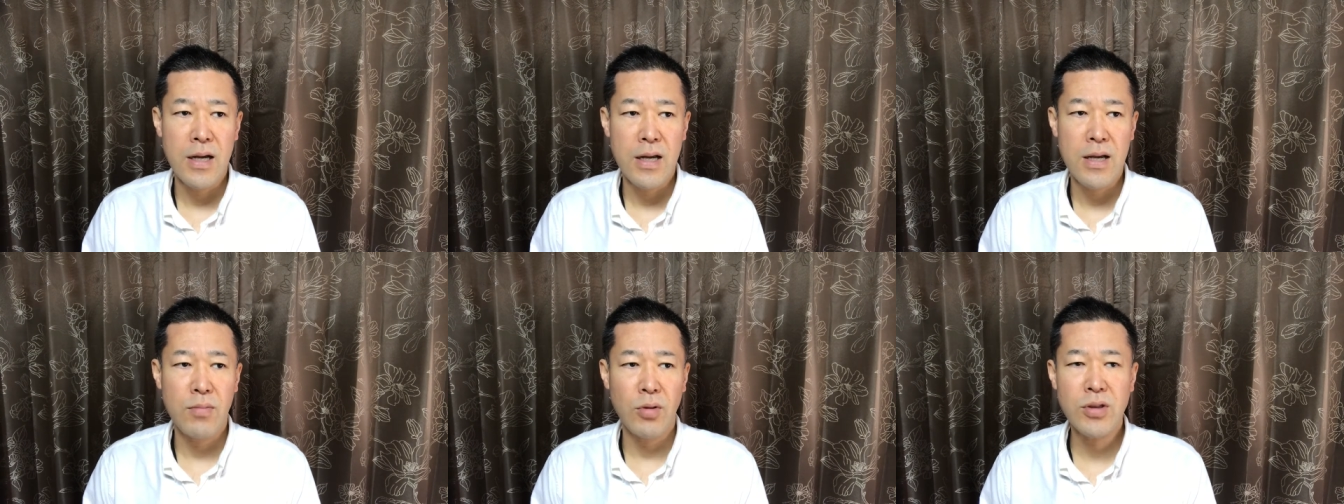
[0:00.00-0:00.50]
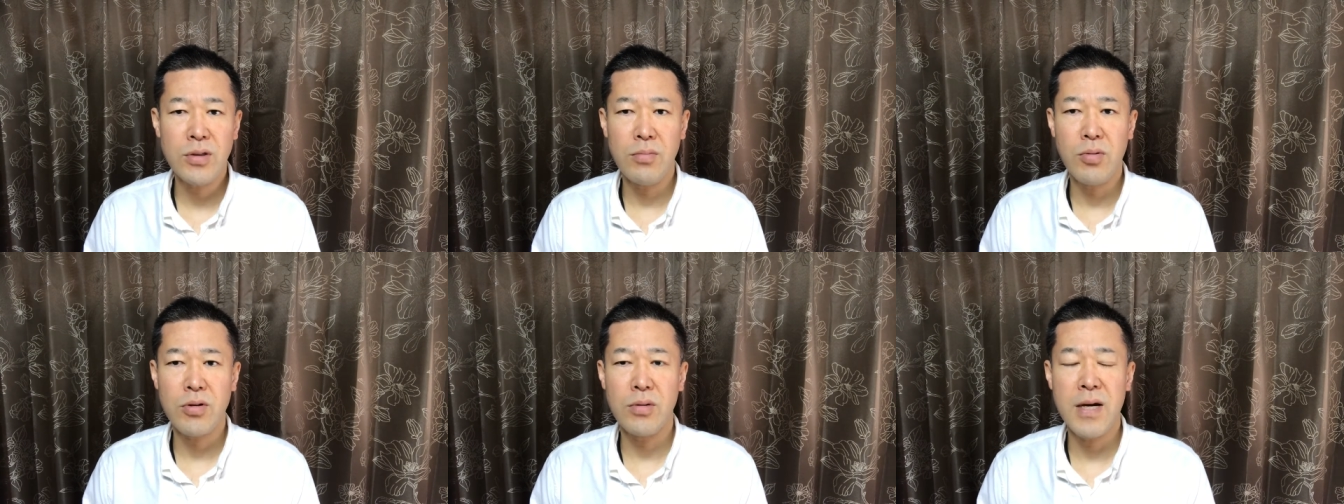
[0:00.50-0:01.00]
えー、もちろん
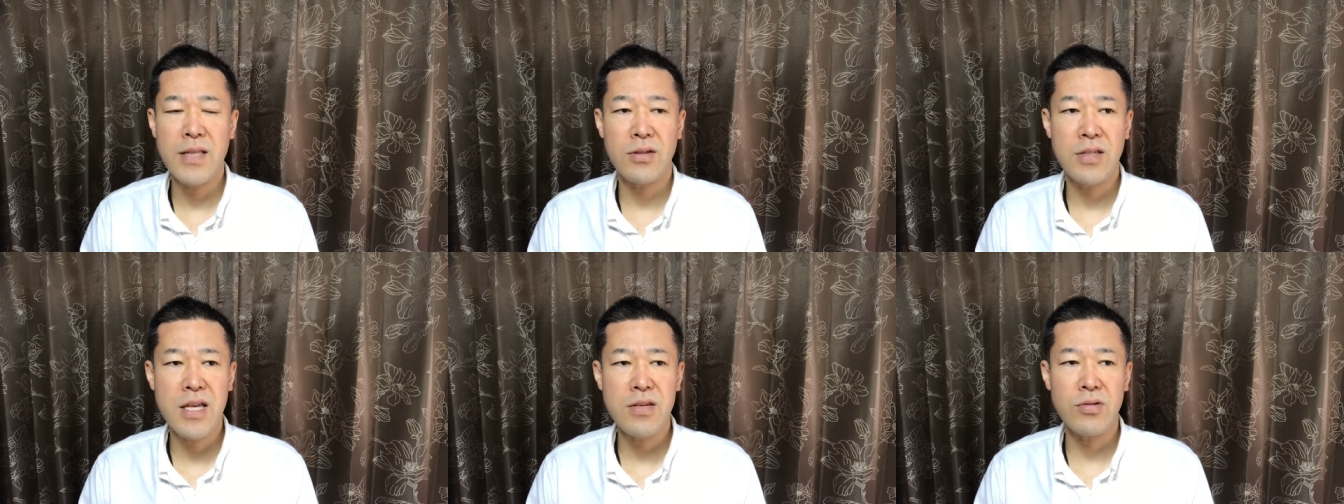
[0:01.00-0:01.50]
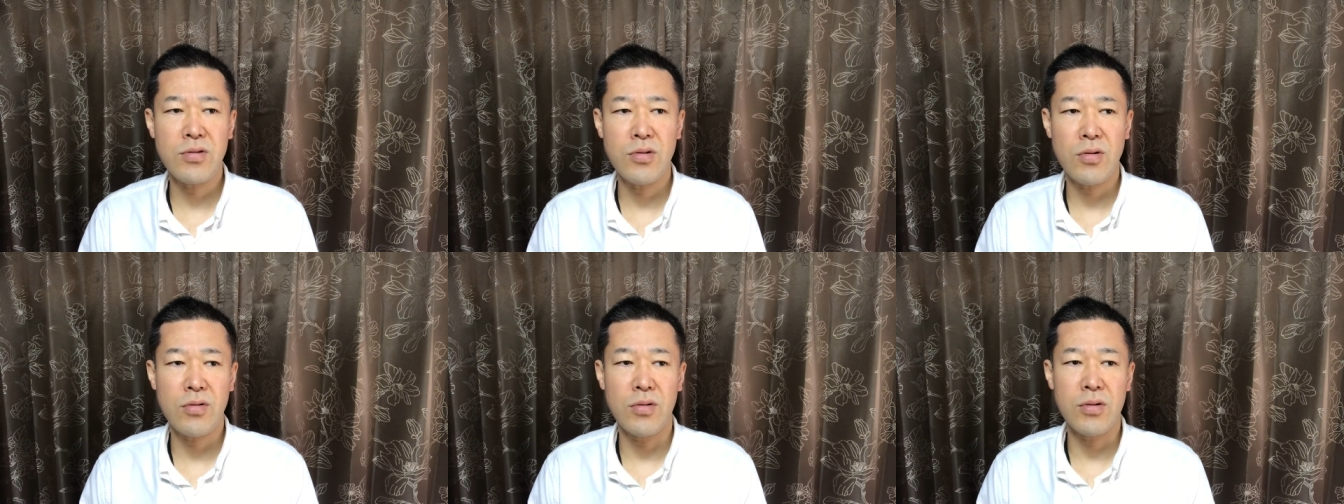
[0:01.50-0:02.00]
僕の場合と施術
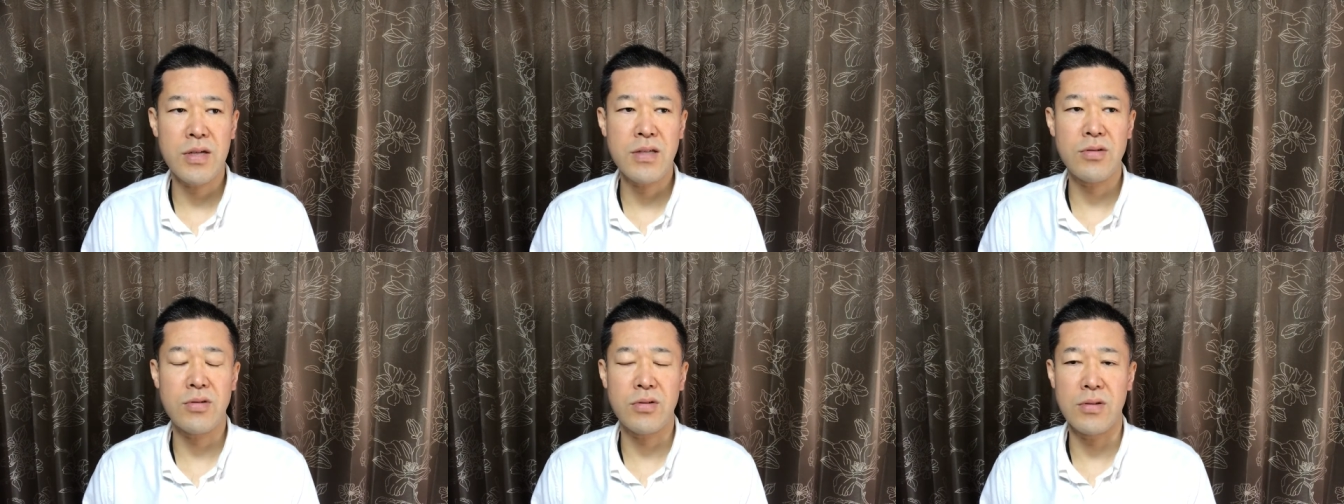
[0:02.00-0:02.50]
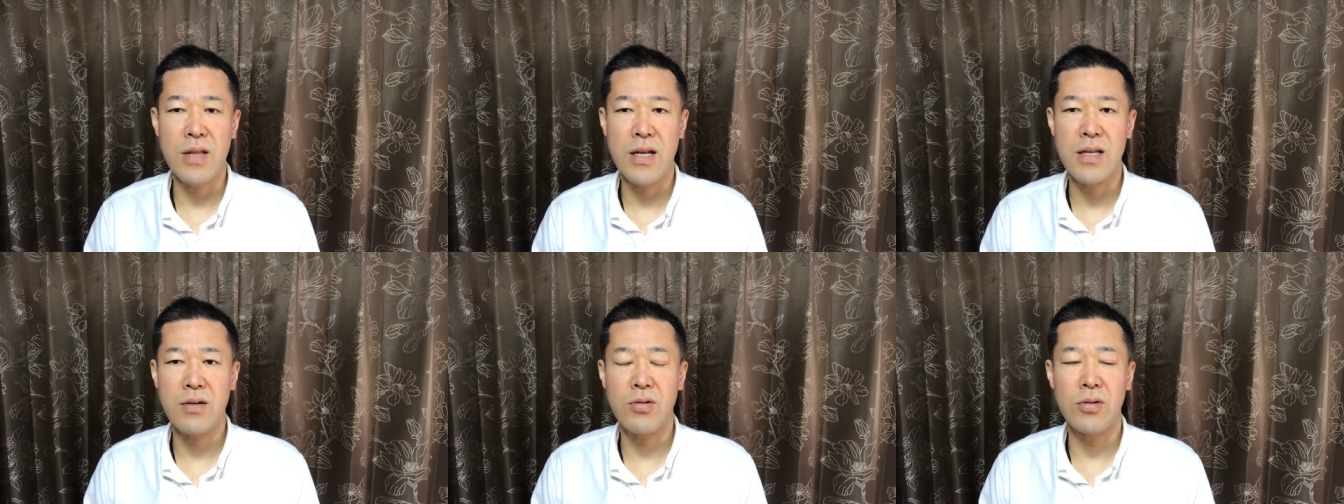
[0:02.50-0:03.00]
のこう技術な
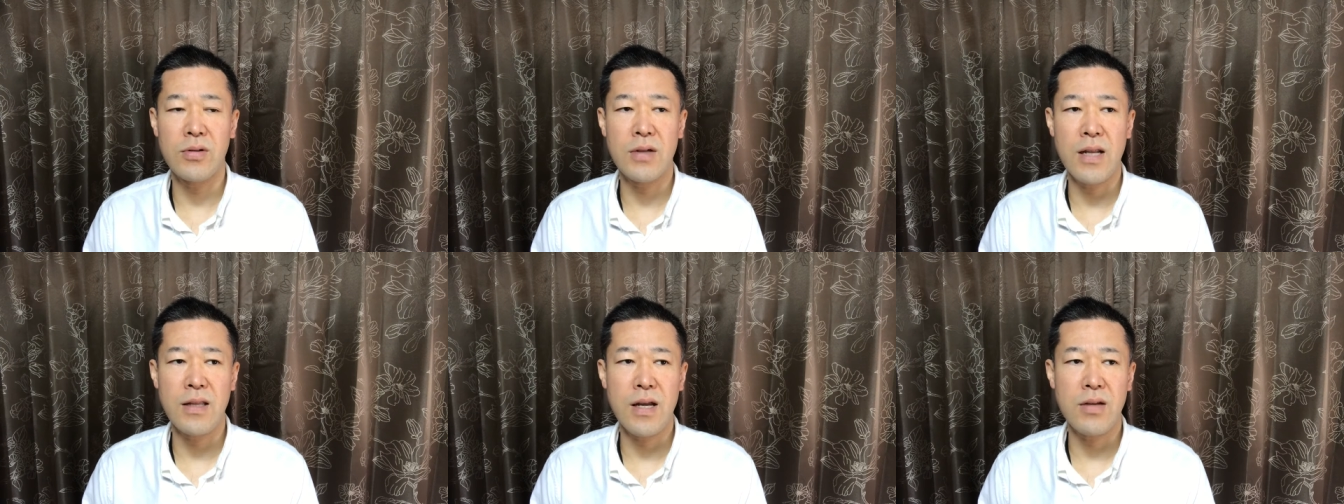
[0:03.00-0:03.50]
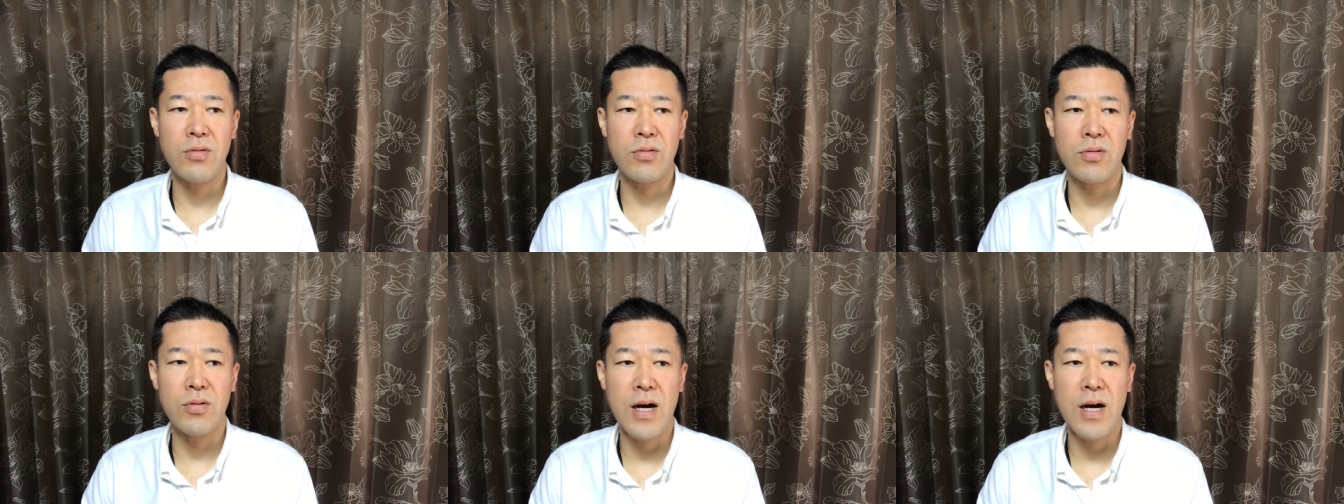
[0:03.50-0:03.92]
りこう何なりをこう